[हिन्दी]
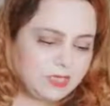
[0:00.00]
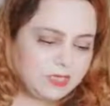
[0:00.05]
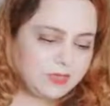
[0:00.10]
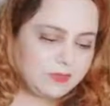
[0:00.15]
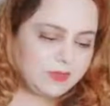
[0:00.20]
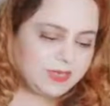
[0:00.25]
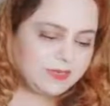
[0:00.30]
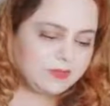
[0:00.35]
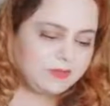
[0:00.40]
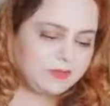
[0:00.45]
ये
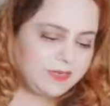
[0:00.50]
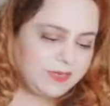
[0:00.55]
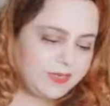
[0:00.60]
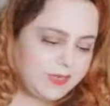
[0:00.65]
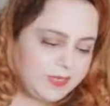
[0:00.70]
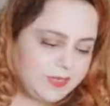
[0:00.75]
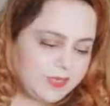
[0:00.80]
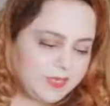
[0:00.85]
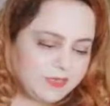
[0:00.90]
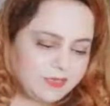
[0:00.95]
मेरी एक फ्रेंड
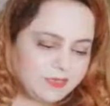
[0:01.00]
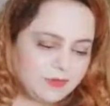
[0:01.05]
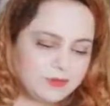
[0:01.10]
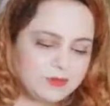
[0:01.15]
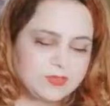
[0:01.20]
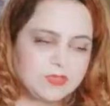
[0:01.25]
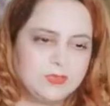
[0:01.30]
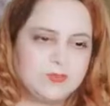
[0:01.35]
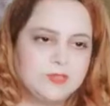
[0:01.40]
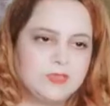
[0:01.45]
है कहती
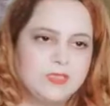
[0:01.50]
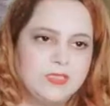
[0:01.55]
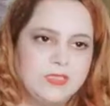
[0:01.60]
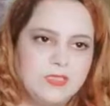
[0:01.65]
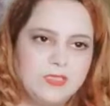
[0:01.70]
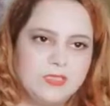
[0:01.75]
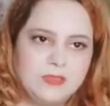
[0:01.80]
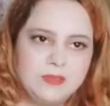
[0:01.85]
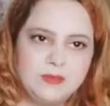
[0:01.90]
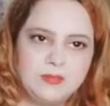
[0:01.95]
उस उसकी
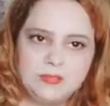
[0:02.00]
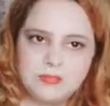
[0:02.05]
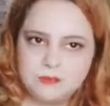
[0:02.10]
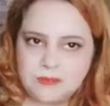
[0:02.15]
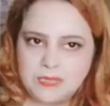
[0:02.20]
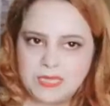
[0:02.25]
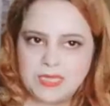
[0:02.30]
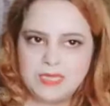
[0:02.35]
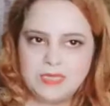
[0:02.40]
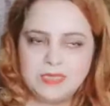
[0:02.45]

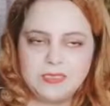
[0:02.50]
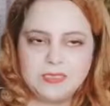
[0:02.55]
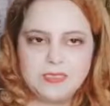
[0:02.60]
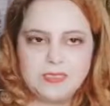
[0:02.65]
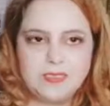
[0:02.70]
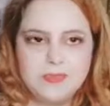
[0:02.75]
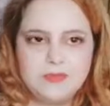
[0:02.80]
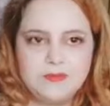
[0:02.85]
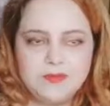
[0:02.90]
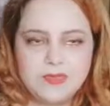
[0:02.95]
बहन
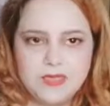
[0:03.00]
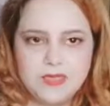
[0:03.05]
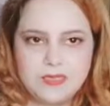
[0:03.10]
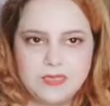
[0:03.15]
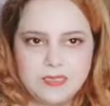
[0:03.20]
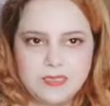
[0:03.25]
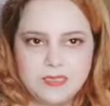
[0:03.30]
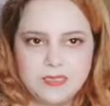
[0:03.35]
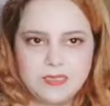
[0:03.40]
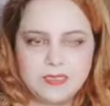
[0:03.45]
की
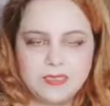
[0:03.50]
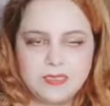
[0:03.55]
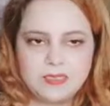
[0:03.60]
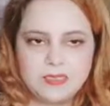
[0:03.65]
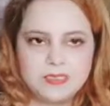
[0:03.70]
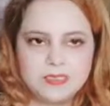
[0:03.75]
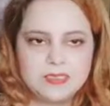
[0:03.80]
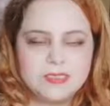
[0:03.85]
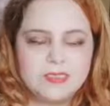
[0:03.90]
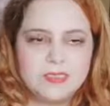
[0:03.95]
फ्रेंड ने या
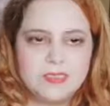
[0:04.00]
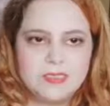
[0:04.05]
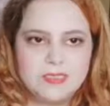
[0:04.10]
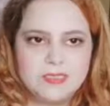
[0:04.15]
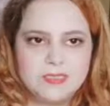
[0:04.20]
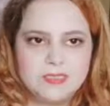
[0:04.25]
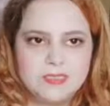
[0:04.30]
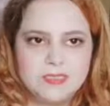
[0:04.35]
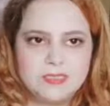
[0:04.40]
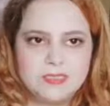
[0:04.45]
कज़न ने
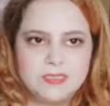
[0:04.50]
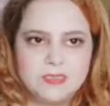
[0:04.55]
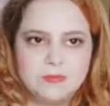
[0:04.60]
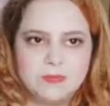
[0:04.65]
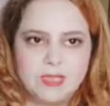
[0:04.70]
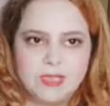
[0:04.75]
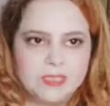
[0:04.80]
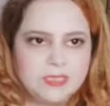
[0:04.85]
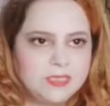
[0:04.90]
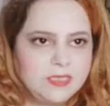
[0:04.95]
किसी ने
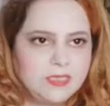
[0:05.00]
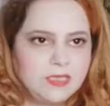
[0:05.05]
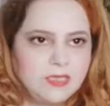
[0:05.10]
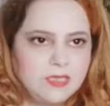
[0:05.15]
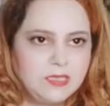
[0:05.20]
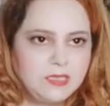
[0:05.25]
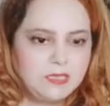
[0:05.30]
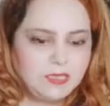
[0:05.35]
इस्तेमाल किया